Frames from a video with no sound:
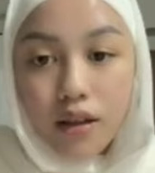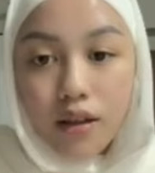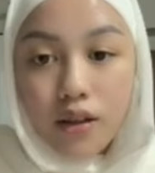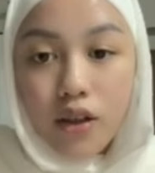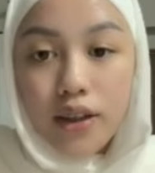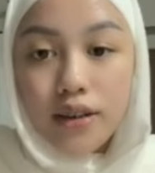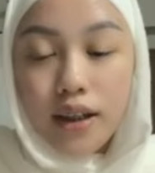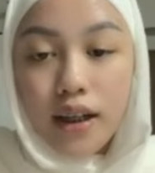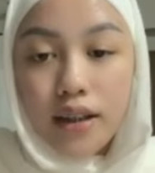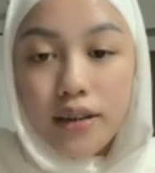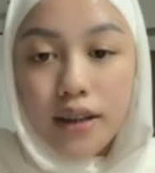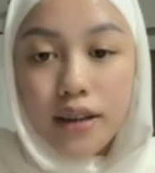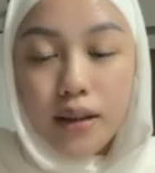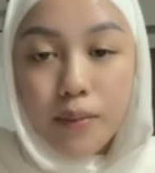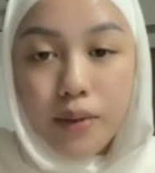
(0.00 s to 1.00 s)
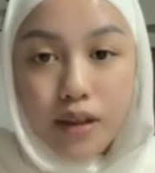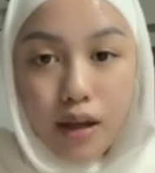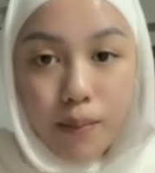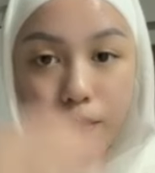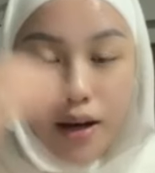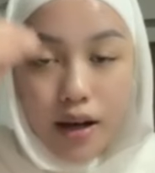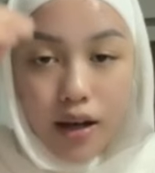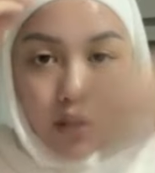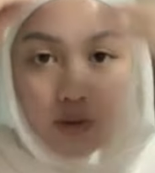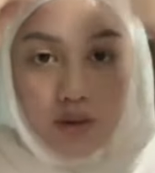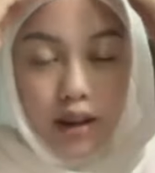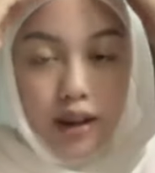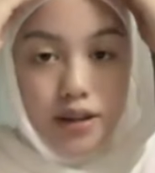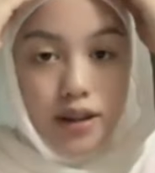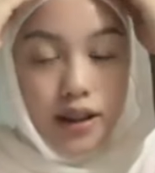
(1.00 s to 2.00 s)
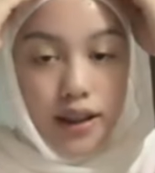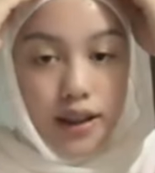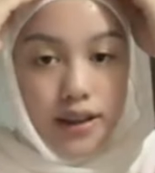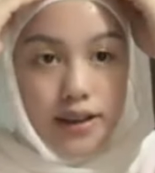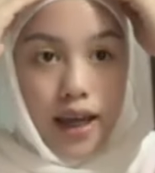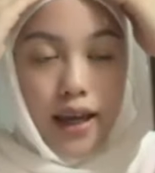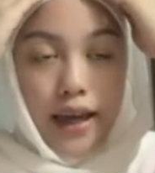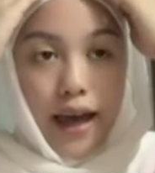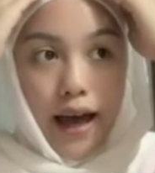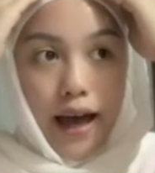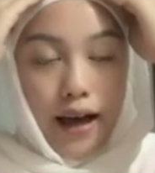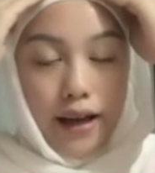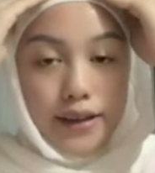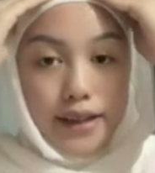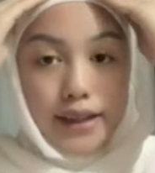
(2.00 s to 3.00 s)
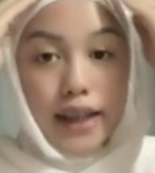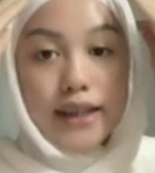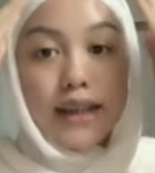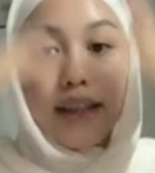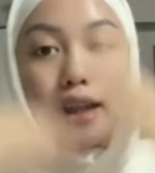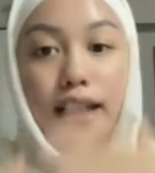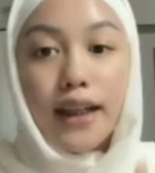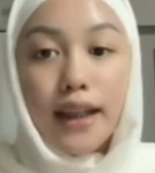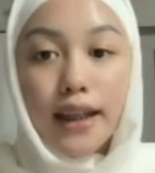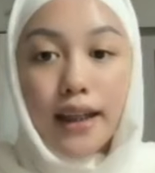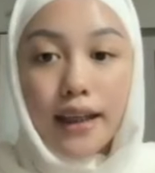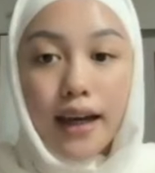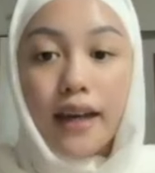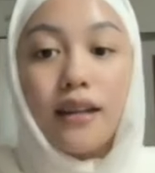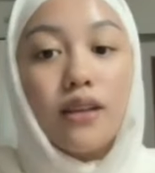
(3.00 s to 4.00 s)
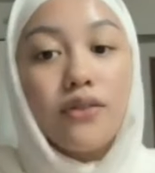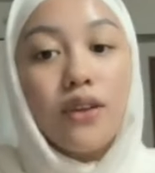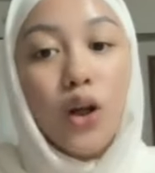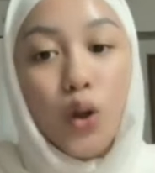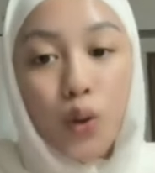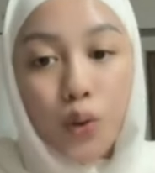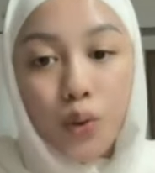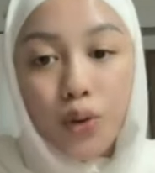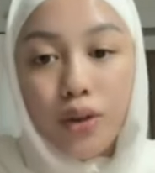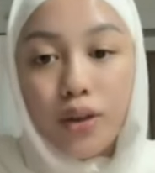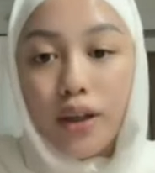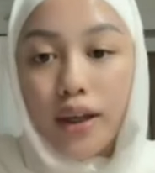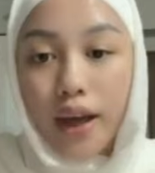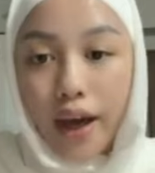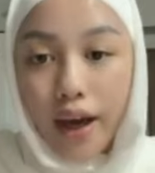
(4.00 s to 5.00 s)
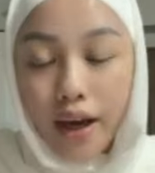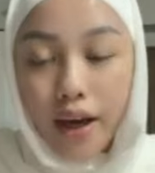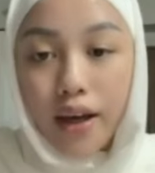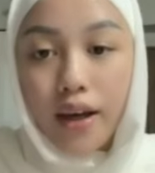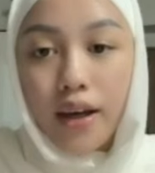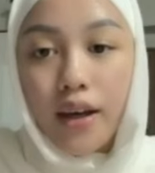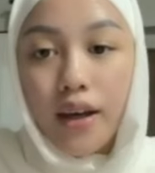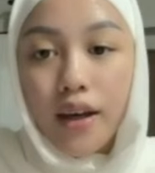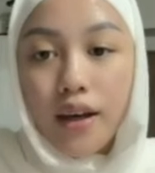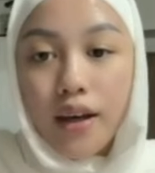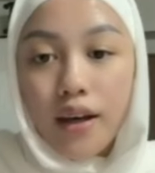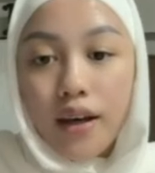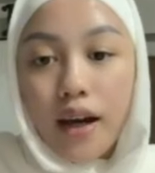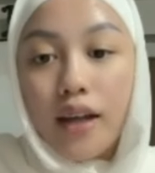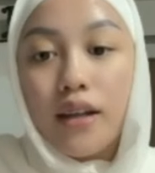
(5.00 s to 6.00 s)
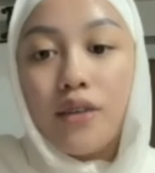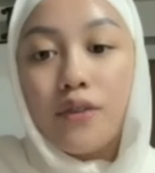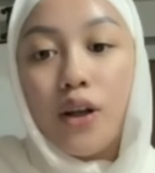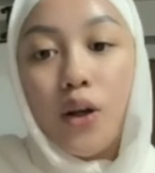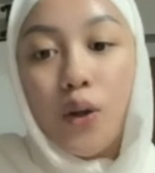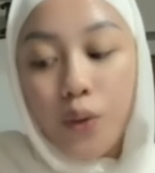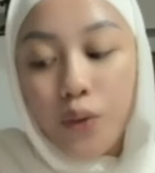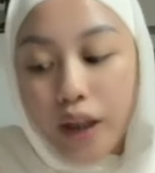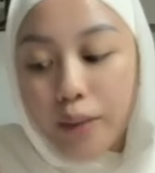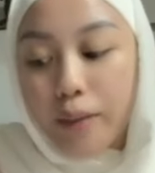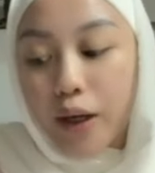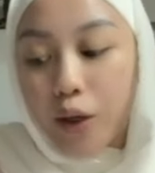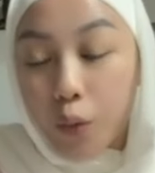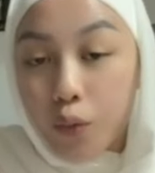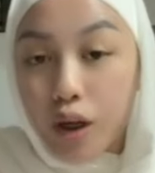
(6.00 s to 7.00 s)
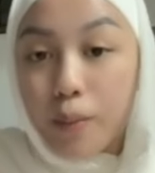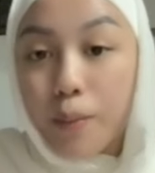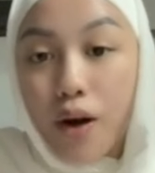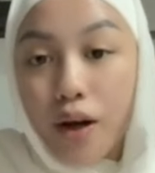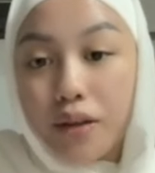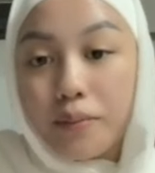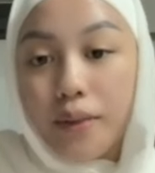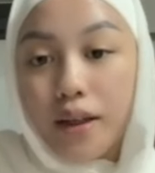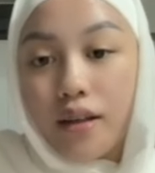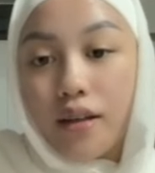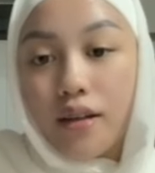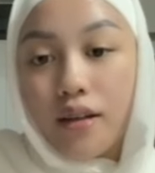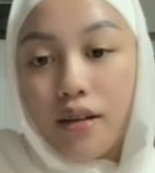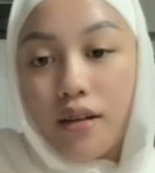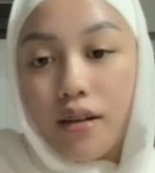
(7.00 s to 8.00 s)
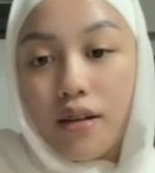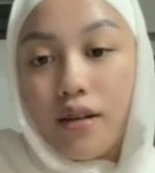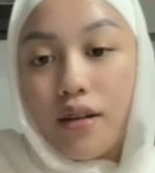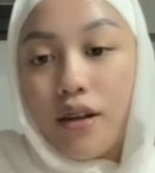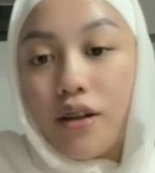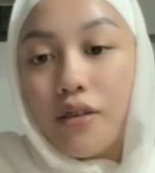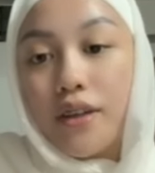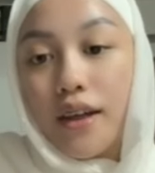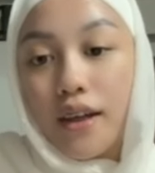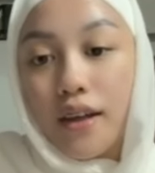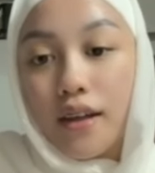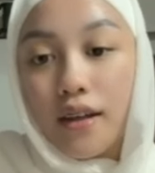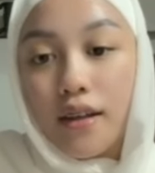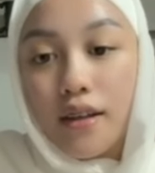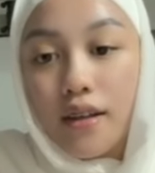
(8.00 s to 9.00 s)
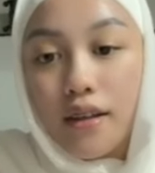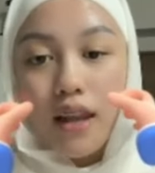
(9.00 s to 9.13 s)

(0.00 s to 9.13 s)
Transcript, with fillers: Loli sekarang stay sama siapa? Aku stay sendiri sayang, stay sendiri. I live alone ya. I live alone in my own apartment. Oke. Okay.